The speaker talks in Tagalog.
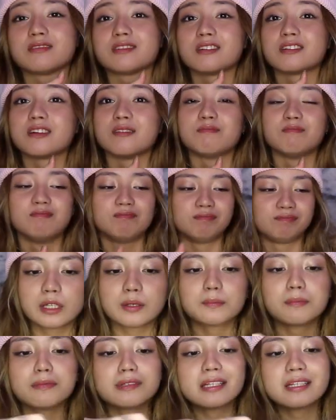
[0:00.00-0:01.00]
Sarap.
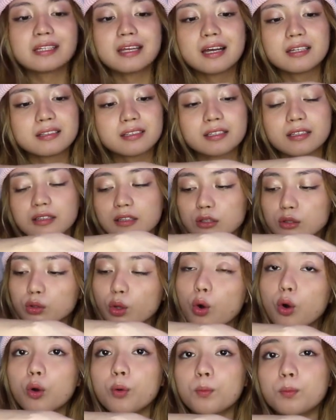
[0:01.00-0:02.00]
Tikman na natin
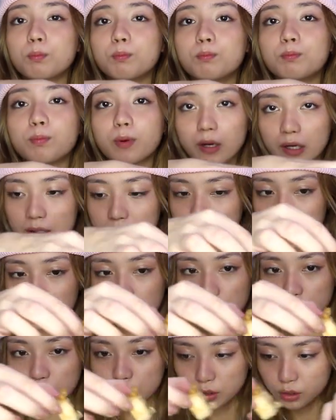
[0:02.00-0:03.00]
tong
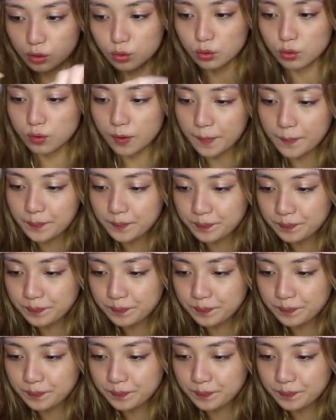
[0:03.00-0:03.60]
barbecue.